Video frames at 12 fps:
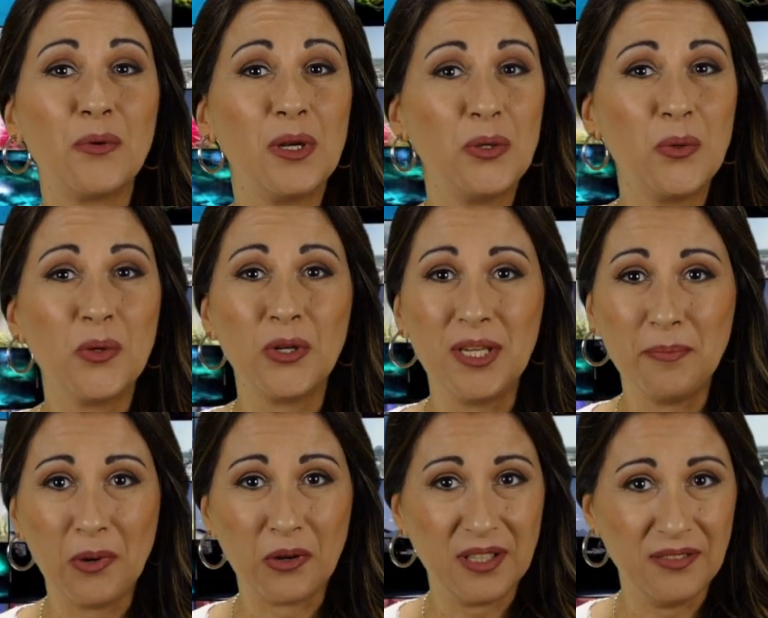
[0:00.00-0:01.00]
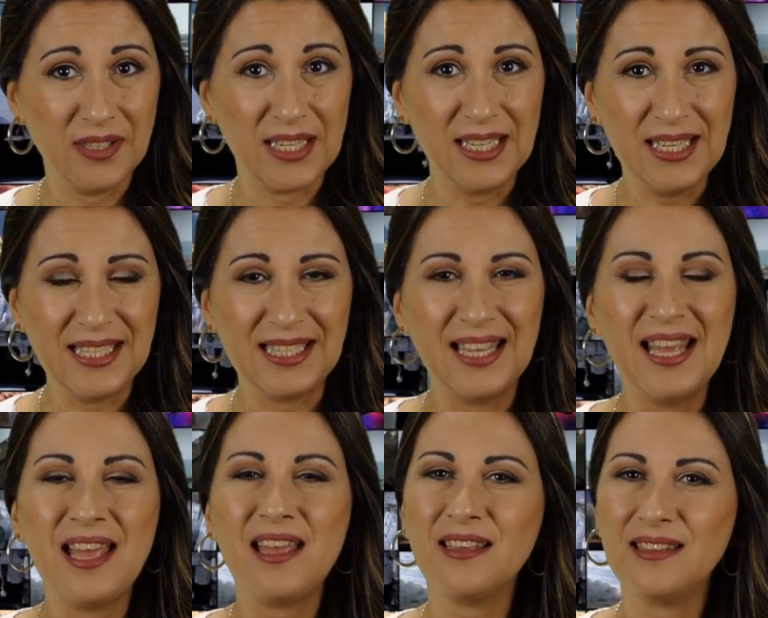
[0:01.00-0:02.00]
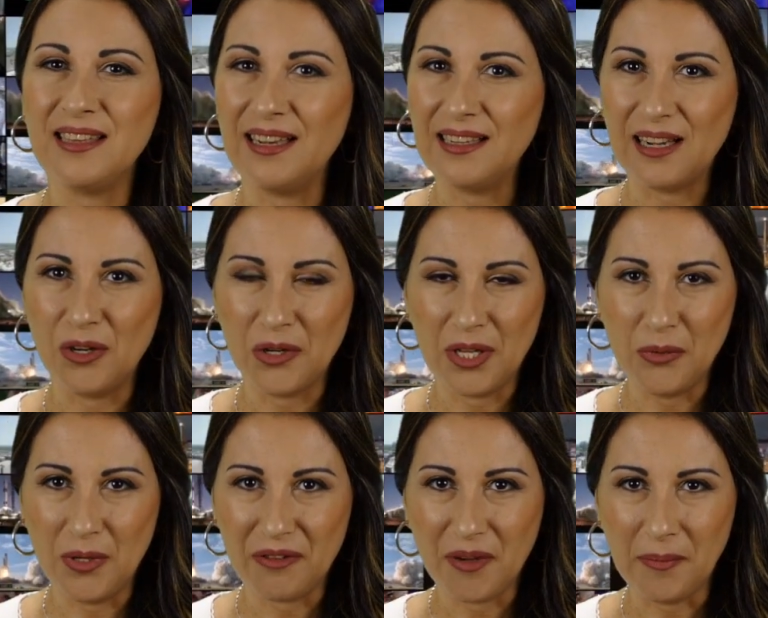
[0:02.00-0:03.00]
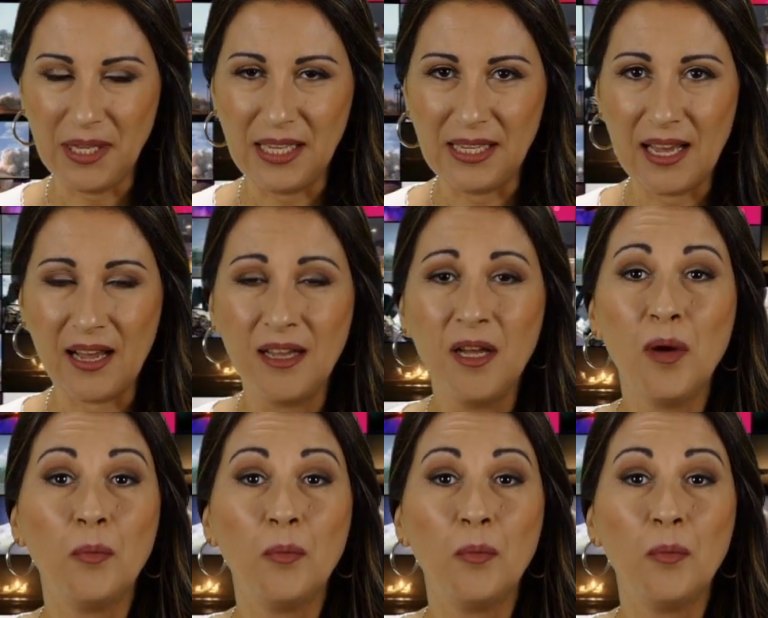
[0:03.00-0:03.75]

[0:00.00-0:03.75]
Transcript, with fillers: che qualcuno li porti via da lì e gli dia il calore di una famiglia.